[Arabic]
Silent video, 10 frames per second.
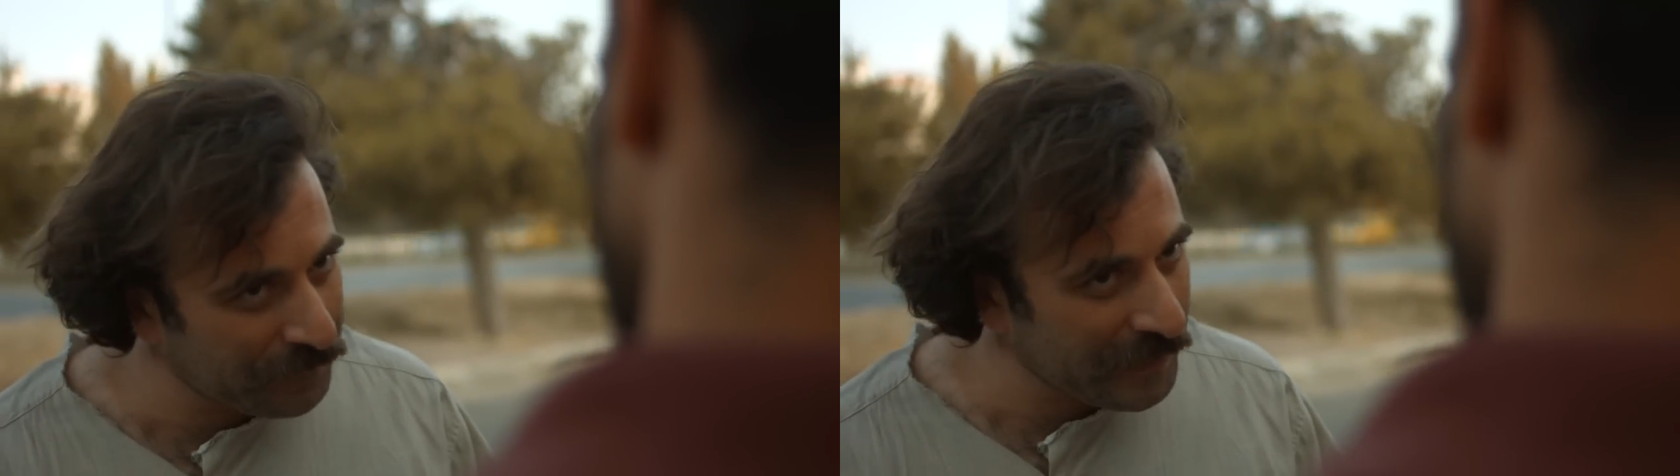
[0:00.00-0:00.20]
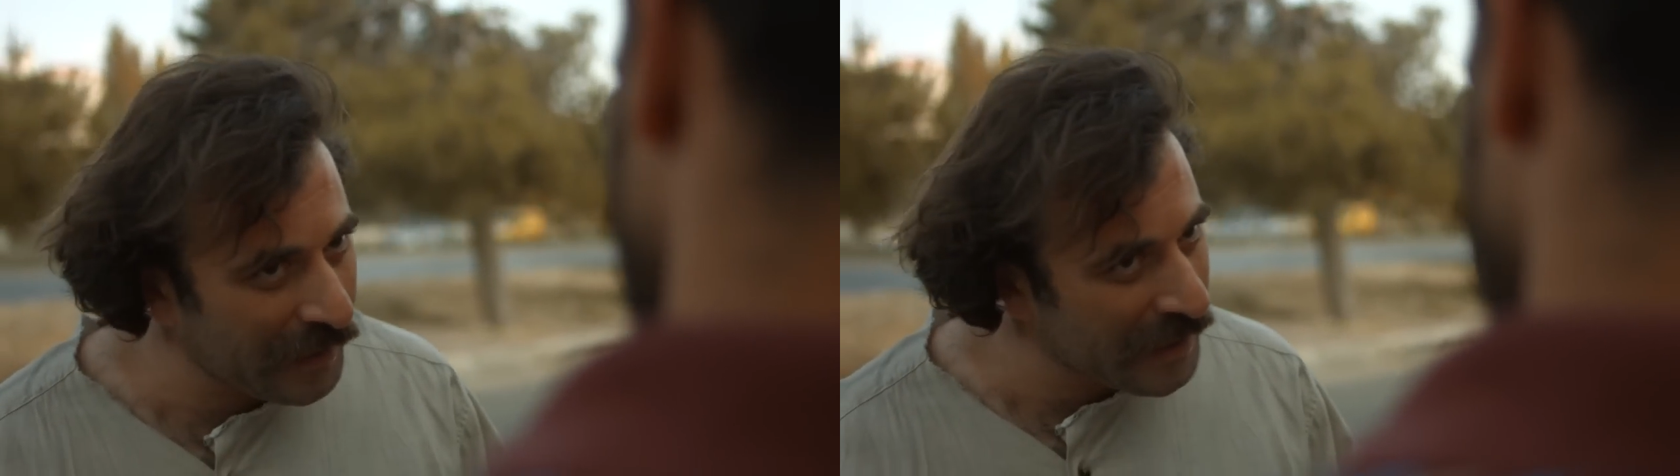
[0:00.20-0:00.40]

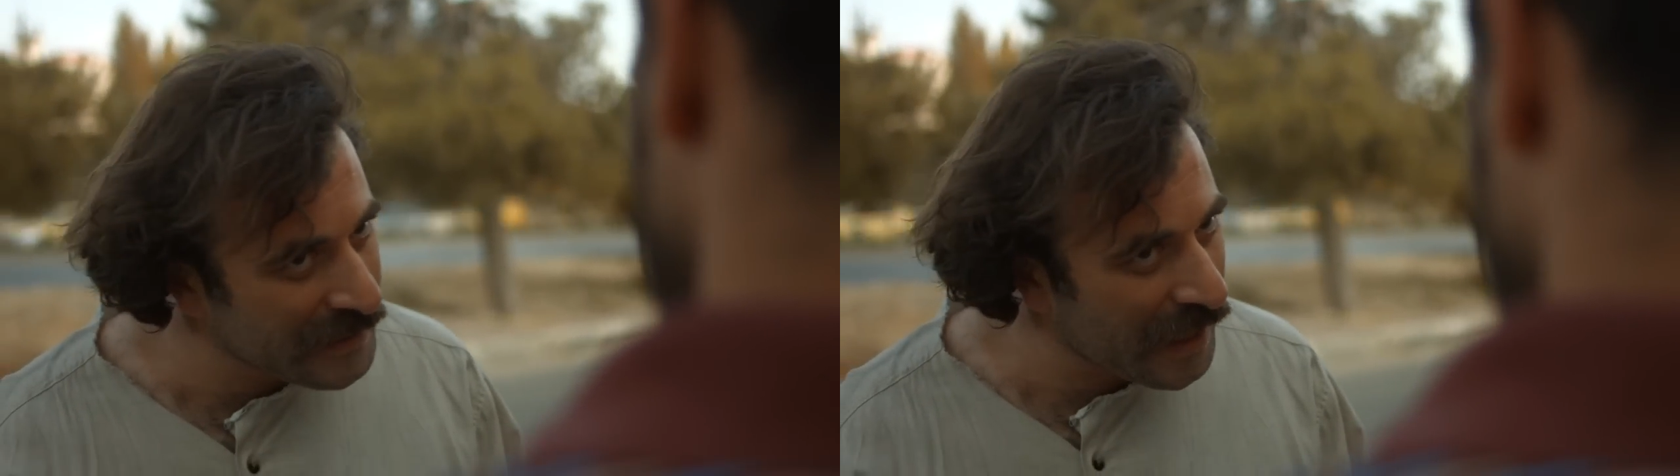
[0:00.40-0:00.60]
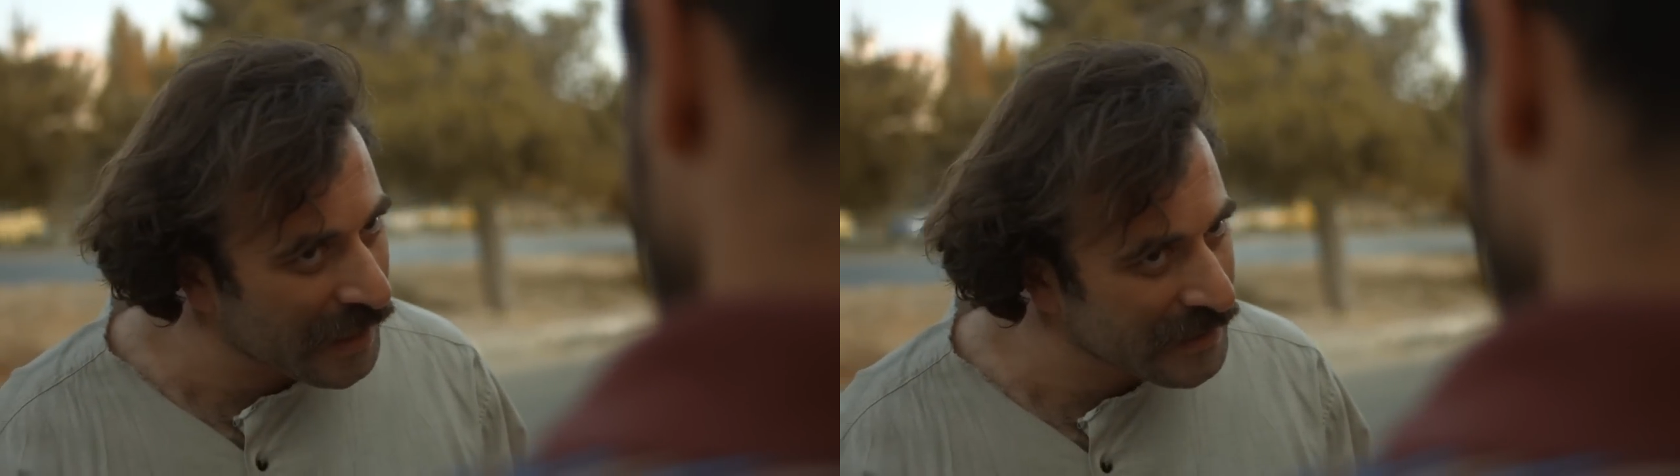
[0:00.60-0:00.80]
يفتح
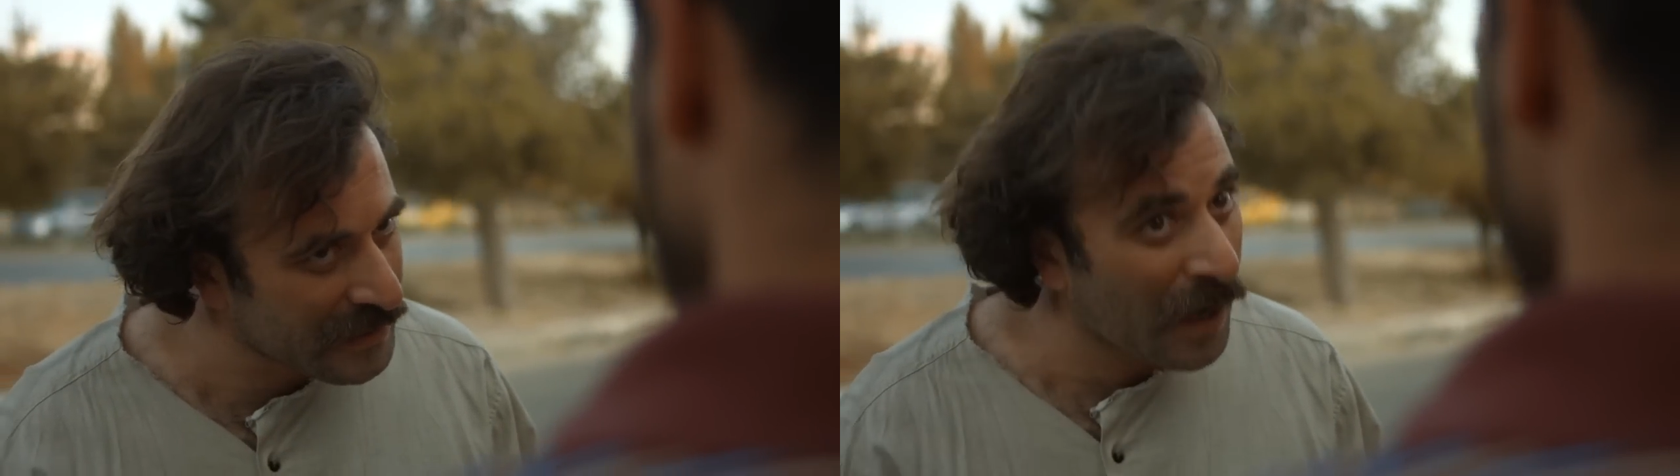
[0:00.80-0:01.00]
الازاز